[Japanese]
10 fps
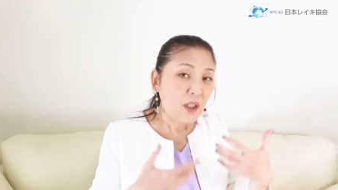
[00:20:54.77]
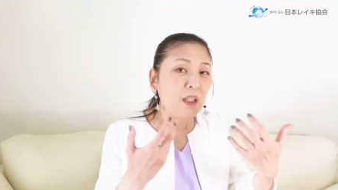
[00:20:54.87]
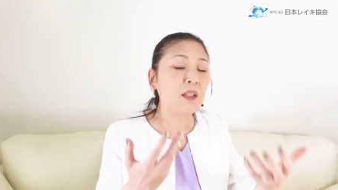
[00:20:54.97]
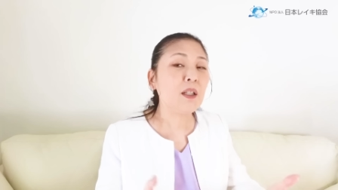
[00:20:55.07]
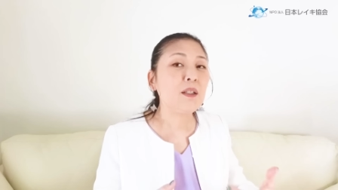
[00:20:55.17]

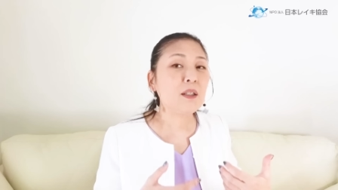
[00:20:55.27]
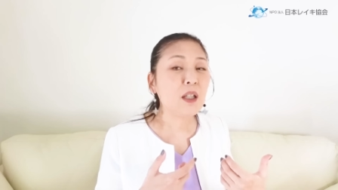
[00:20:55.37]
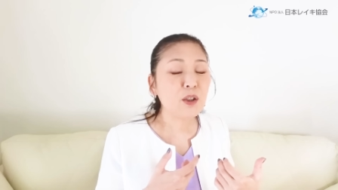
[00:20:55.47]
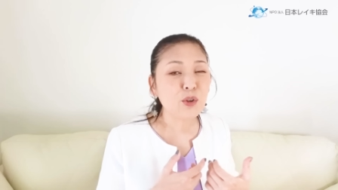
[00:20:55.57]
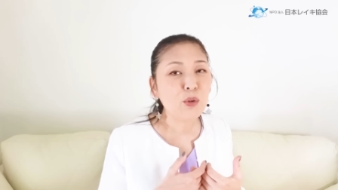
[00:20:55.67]
吐き出した
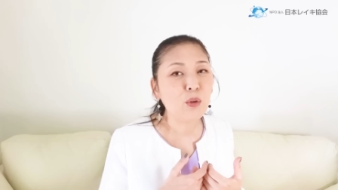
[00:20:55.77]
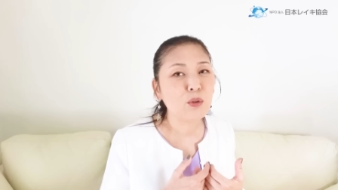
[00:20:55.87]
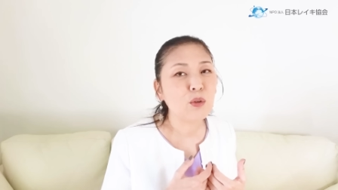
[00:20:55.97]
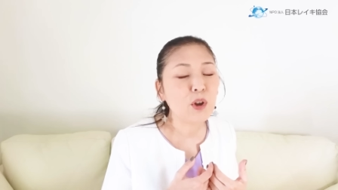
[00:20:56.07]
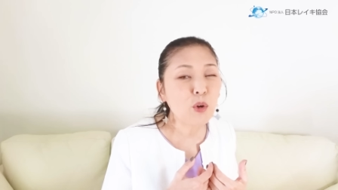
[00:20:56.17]
酸素
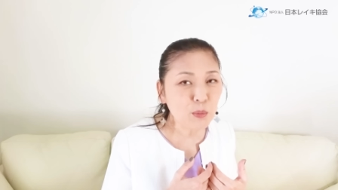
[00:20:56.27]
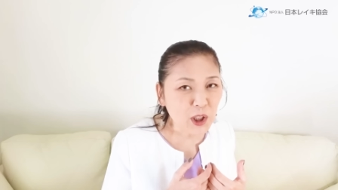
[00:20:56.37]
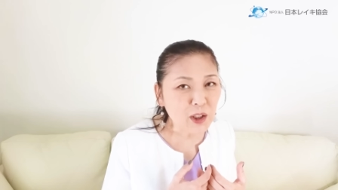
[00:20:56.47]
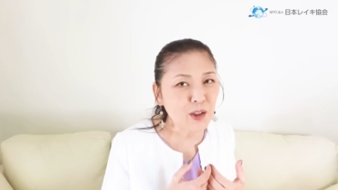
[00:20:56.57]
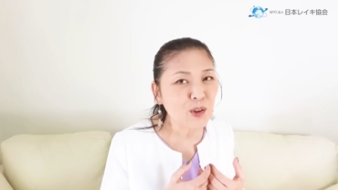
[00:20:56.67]
を取り込
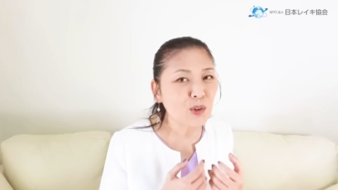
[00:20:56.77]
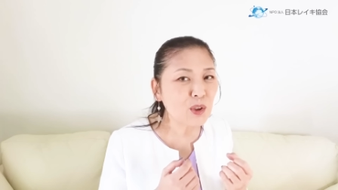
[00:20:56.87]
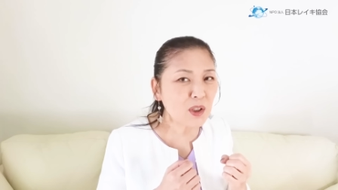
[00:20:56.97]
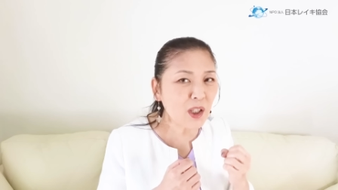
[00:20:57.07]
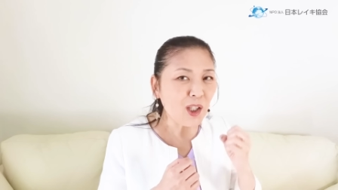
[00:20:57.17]
み、そ
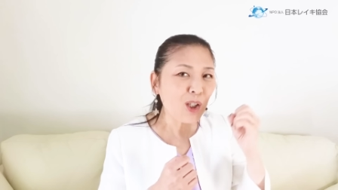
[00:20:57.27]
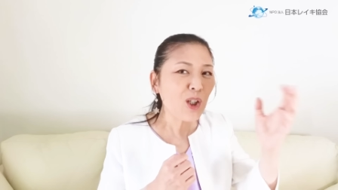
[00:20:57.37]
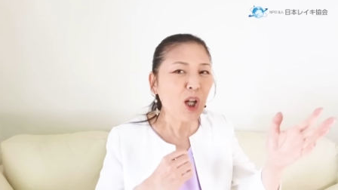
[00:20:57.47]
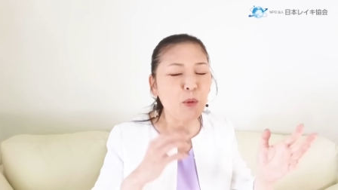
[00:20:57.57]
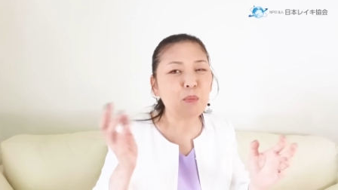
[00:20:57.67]
して
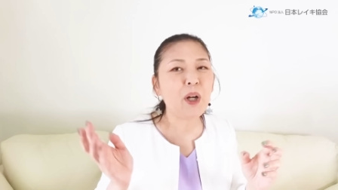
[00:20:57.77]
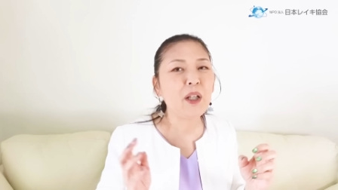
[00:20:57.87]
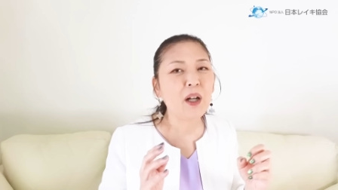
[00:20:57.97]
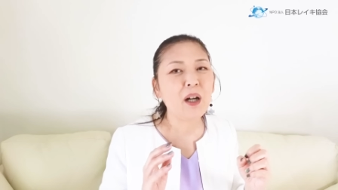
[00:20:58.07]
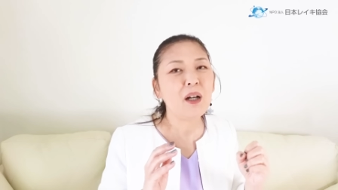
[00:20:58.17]
葉っぱ
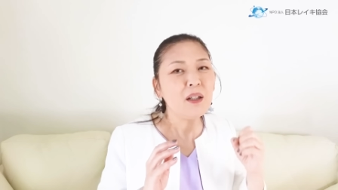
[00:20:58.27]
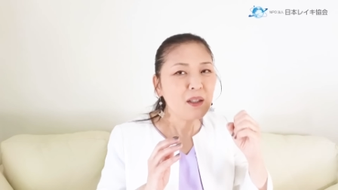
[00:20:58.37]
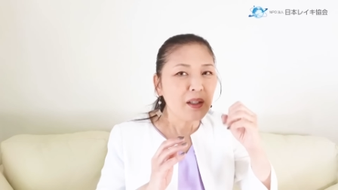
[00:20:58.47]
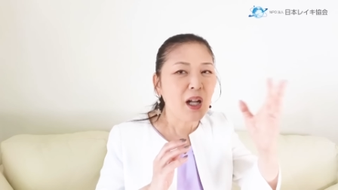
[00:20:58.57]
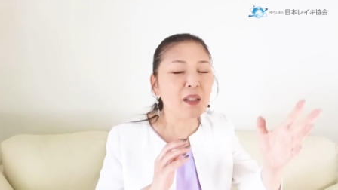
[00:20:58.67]
や
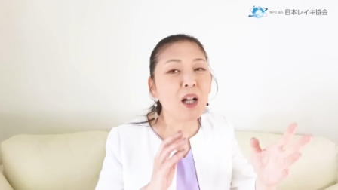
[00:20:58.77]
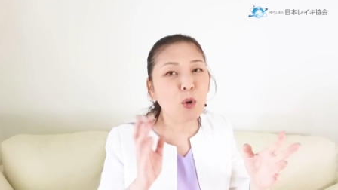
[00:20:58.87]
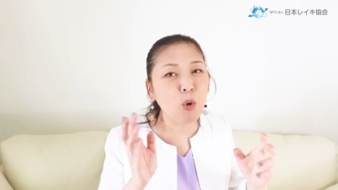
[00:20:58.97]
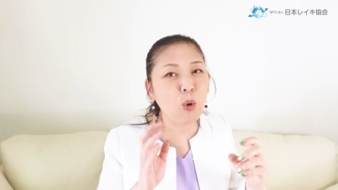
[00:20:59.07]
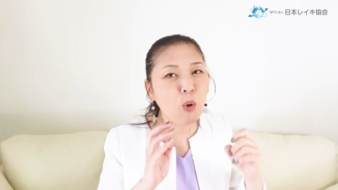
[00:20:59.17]

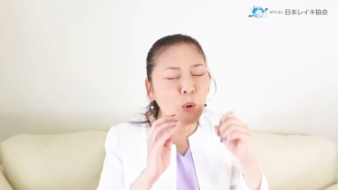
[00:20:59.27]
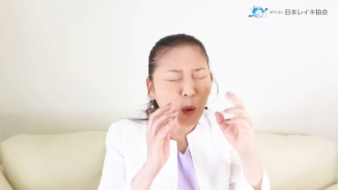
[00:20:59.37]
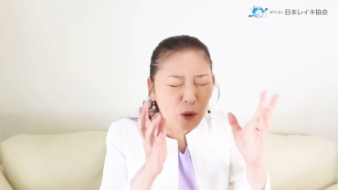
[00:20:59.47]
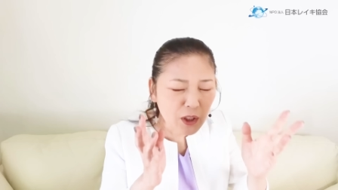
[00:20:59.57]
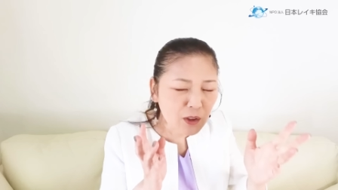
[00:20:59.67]
花を
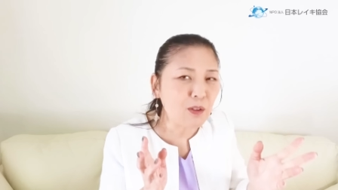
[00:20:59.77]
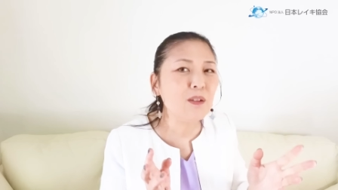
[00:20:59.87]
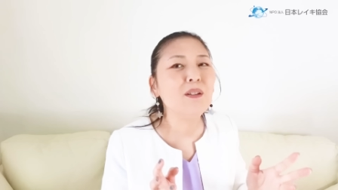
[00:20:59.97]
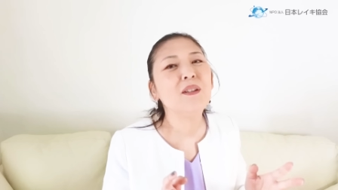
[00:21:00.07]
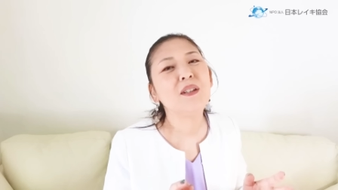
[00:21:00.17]
大き
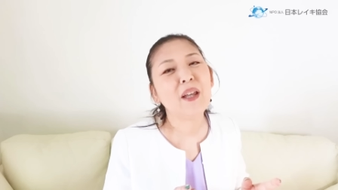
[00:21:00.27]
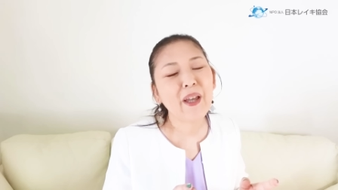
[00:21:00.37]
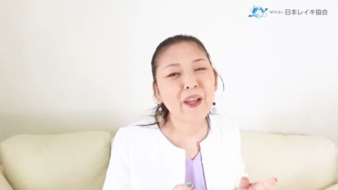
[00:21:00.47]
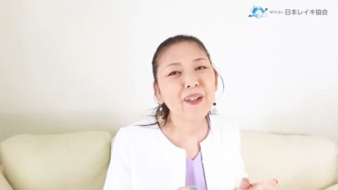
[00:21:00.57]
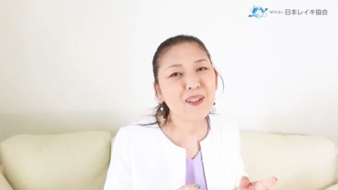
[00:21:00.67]
くし
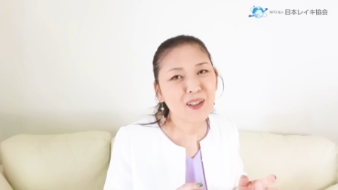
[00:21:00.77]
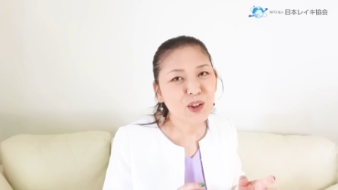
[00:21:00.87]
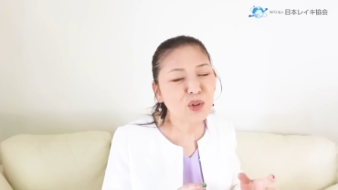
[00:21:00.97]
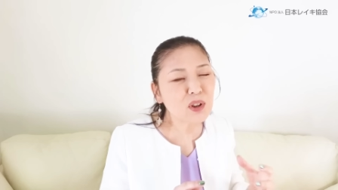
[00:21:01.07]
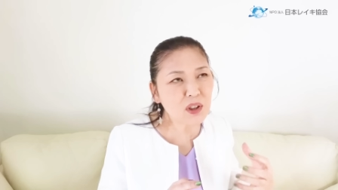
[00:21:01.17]
て、
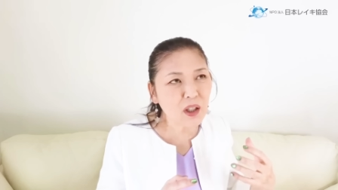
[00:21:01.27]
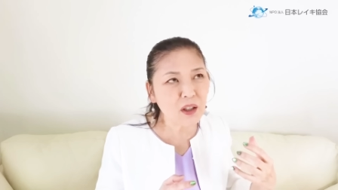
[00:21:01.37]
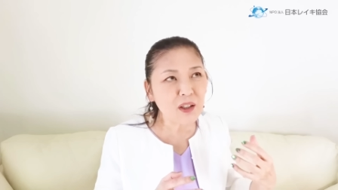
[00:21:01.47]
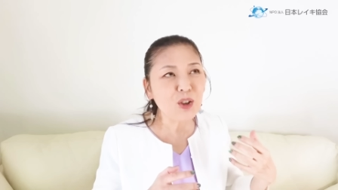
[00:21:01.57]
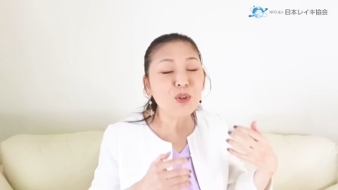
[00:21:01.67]
そし
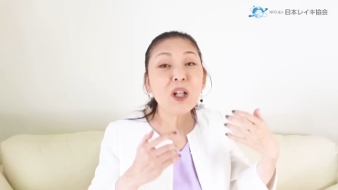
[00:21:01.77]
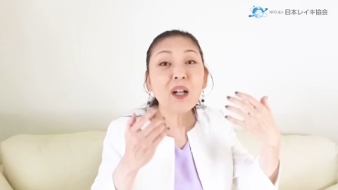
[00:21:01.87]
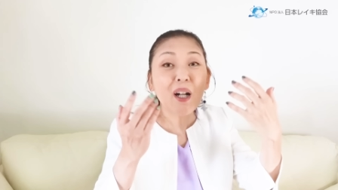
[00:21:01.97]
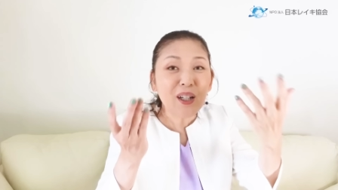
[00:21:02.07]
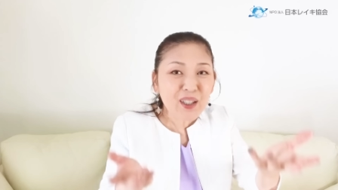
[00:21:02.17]
て夜
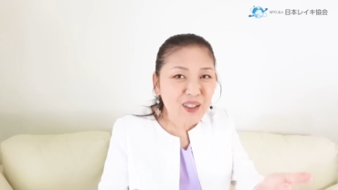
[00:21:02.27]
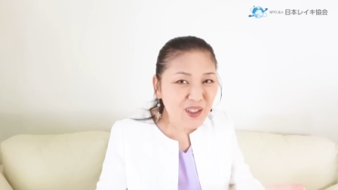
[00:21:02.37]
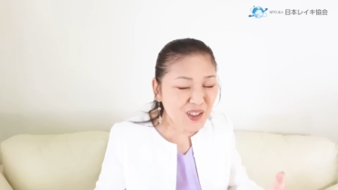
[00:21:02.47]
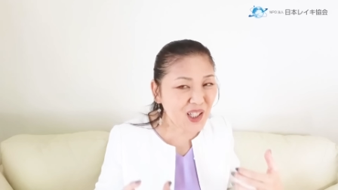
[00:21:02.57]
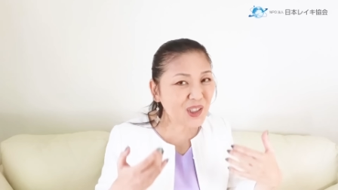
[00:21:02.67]
中
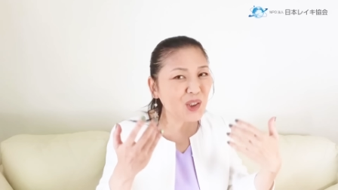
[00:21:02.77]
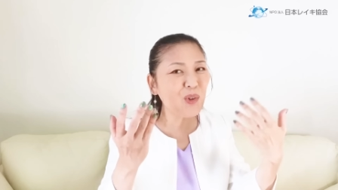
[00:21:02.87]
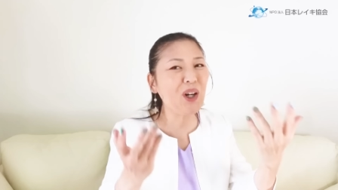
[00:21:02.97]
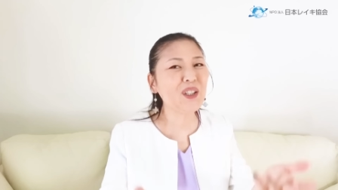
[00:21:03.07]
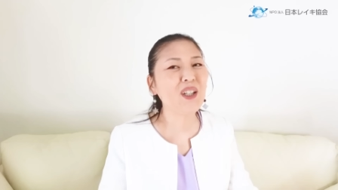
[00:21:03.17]
酸
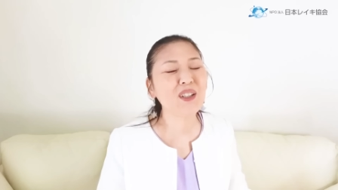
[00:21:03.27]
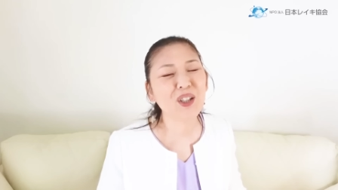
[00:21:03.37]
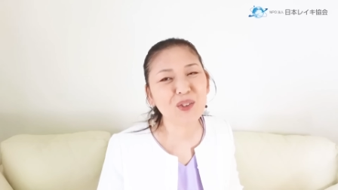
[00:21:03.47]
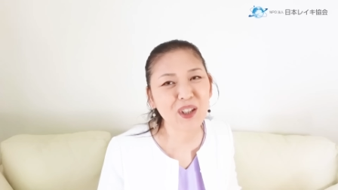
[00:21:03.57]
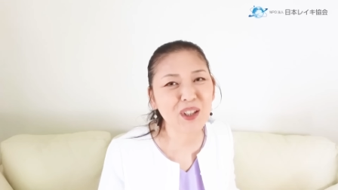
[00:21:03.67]
素を吐き出
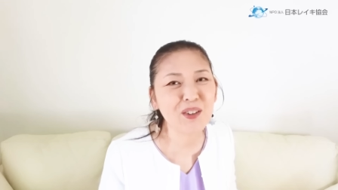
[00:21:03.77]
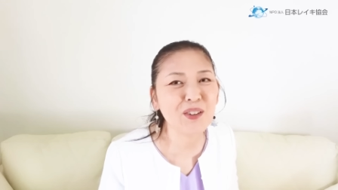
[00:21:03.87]
してくれて